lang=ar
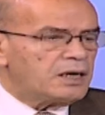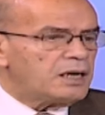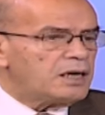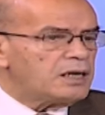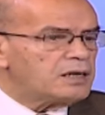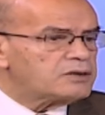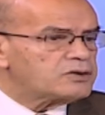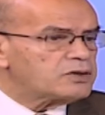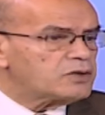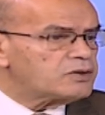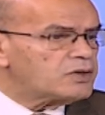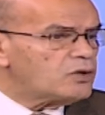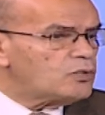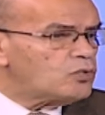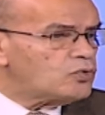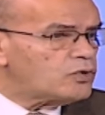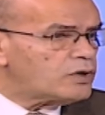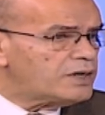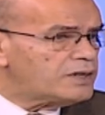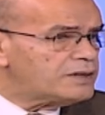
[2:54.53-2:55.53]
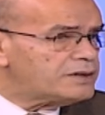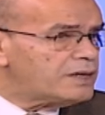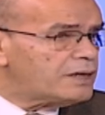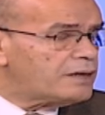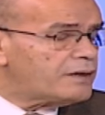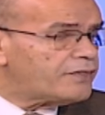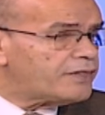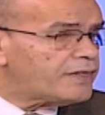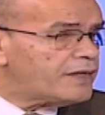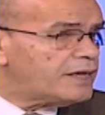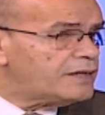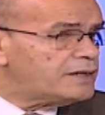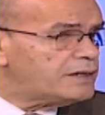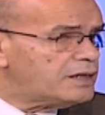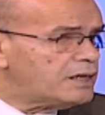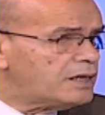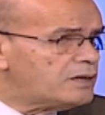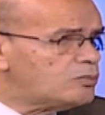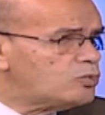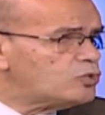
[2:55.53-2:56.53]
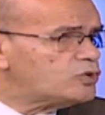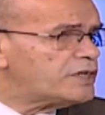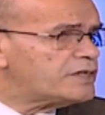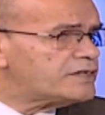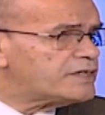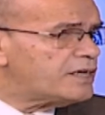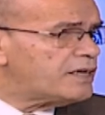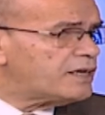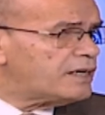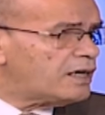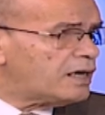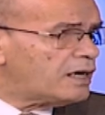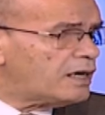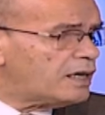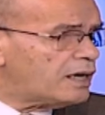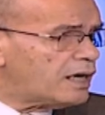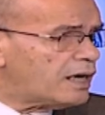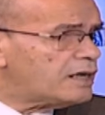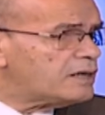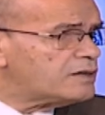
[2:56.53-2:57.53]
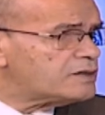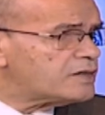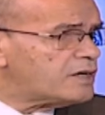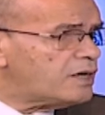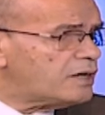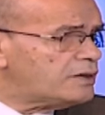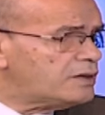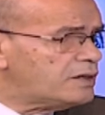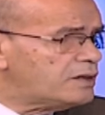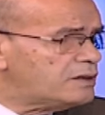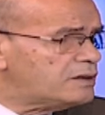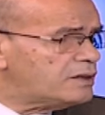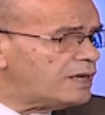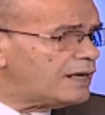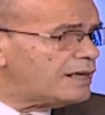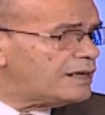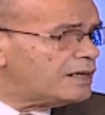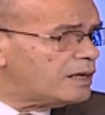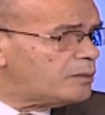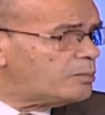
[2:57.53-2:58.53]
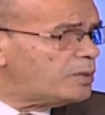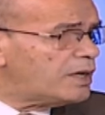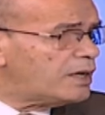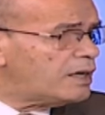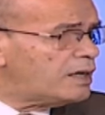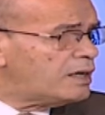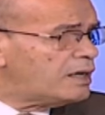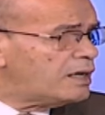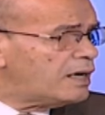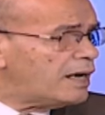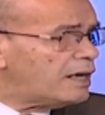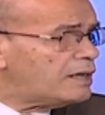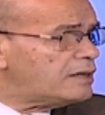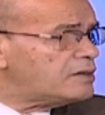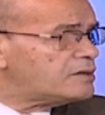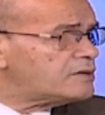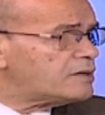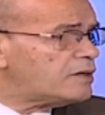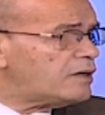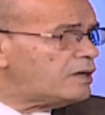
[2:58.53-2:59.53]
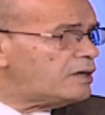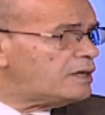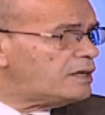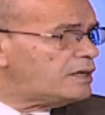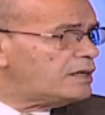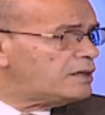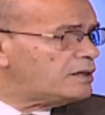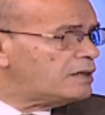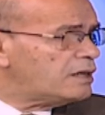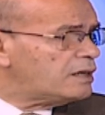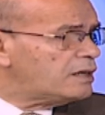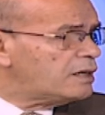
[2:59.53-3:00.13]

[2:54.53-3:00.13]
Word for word: التطورات الثانية المتسارعة على صعيد الجبهة الإسرائيلية